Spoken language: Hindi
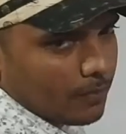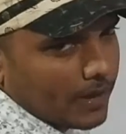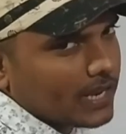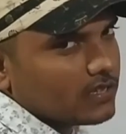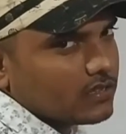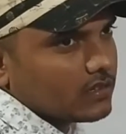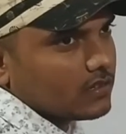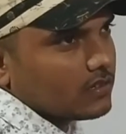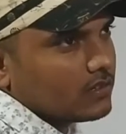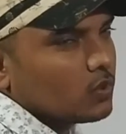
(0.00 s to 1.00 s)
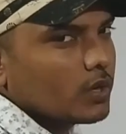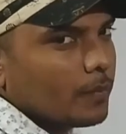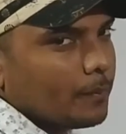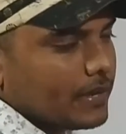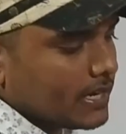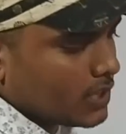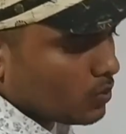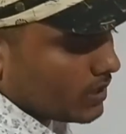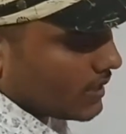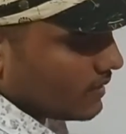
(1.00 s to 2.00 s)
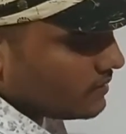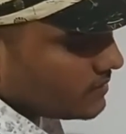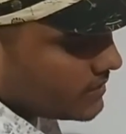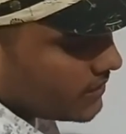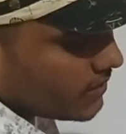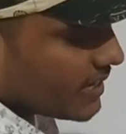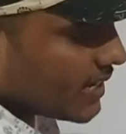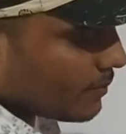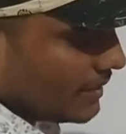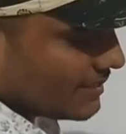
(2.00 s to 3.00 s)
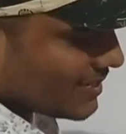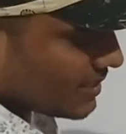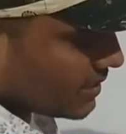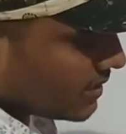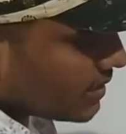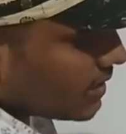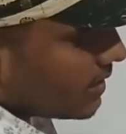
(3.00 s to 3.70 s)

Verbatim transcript: मैंने नोट में पी एंड क्यू लिखा है ठीक है ए एंड बी ले सकते हैं